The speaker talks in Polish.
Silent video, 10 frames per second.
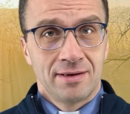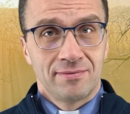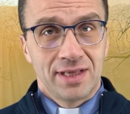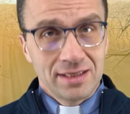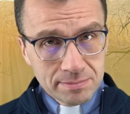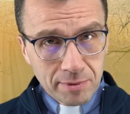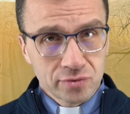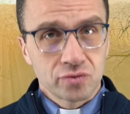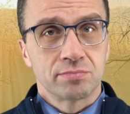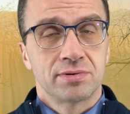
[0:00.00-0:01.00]
w ten
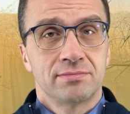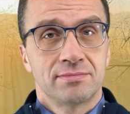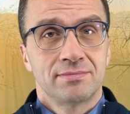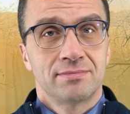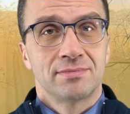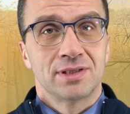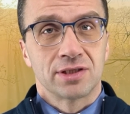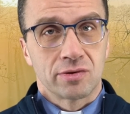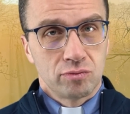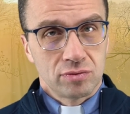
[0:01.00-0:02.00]
sposób,
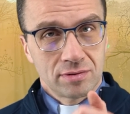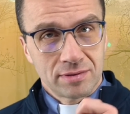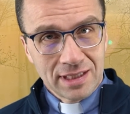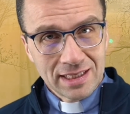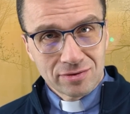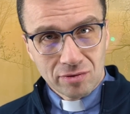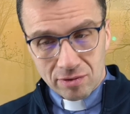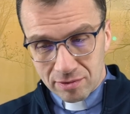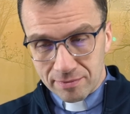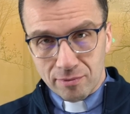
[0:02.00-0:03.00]
że jest
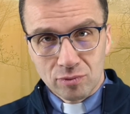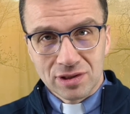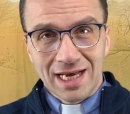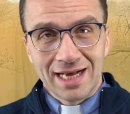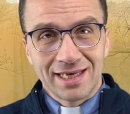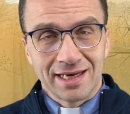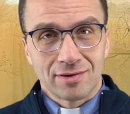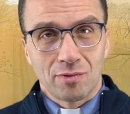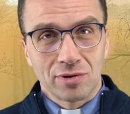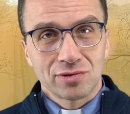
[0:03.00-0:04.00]
to łuskanie
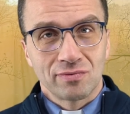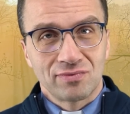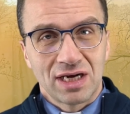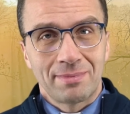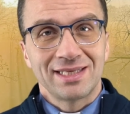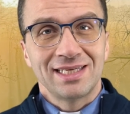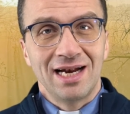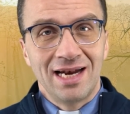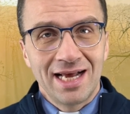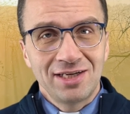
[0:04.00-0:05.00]
kłosów w szabat i
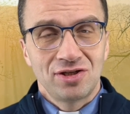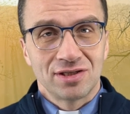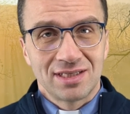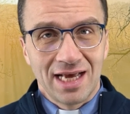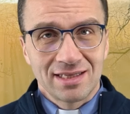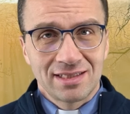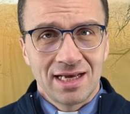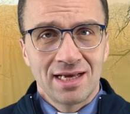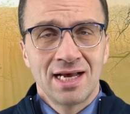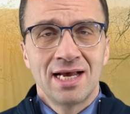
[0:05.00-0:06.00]
leczy
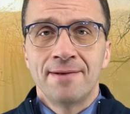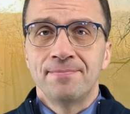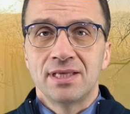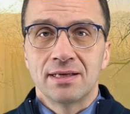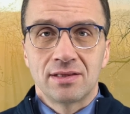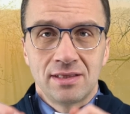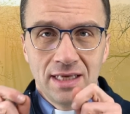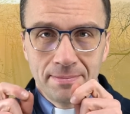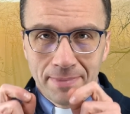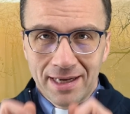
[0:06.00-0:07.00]
serce.
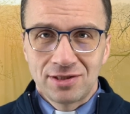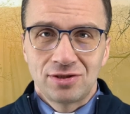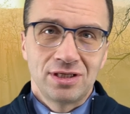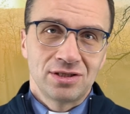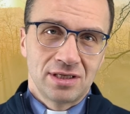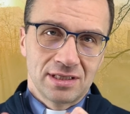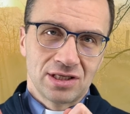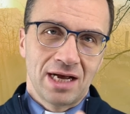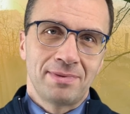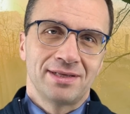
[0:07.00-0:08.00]
Nie patrzcie, że
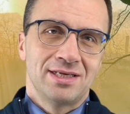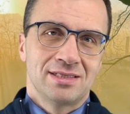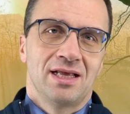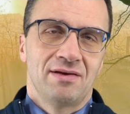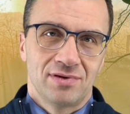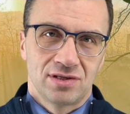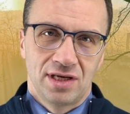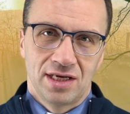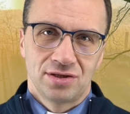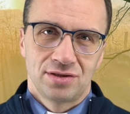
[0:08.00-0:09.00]
szabat jest
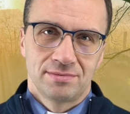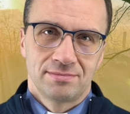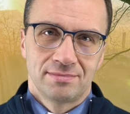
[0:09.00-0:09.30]
najważniejszy.